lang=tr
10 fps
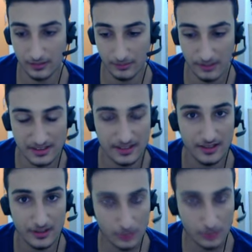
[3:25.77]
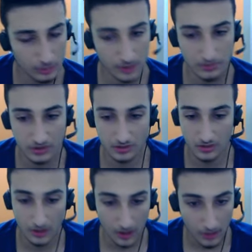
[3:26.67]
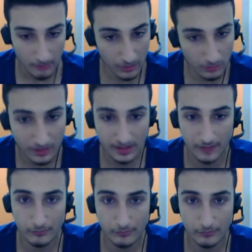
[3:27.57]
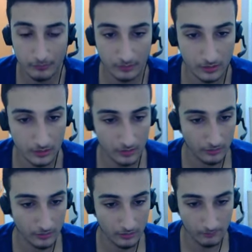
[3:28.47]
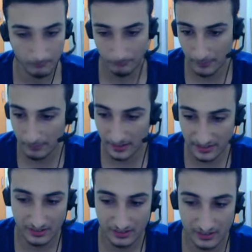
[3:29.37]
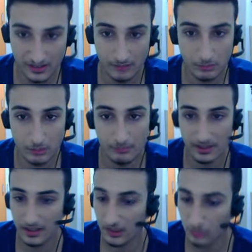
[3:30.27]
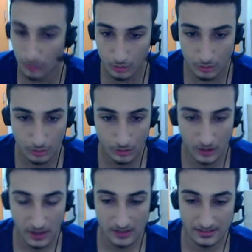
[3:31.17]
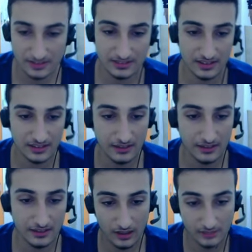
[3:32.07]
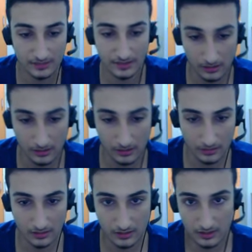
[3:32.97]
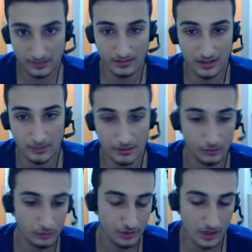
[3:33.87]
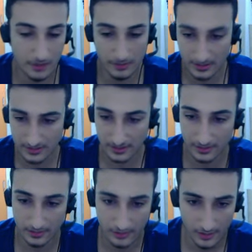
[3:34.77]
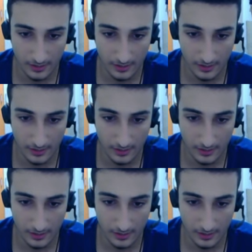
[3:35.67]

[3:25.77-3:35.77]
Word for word: e, becerileri kötü demiş. Ben ona inanmıyorum. E, bir peri çıktıysa bütün periler güçlüdür. Sadece hani counterlama counterlama lolciler belir zaten